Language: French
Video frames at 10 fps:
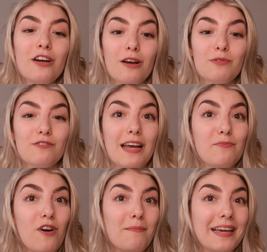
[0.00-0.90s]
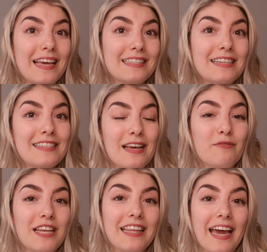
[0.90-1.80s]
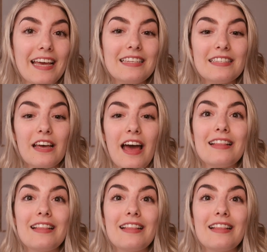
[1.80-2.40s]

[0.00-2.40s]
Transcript: Comme ça, vous allez pouvoir magasiner si ça vous intéresse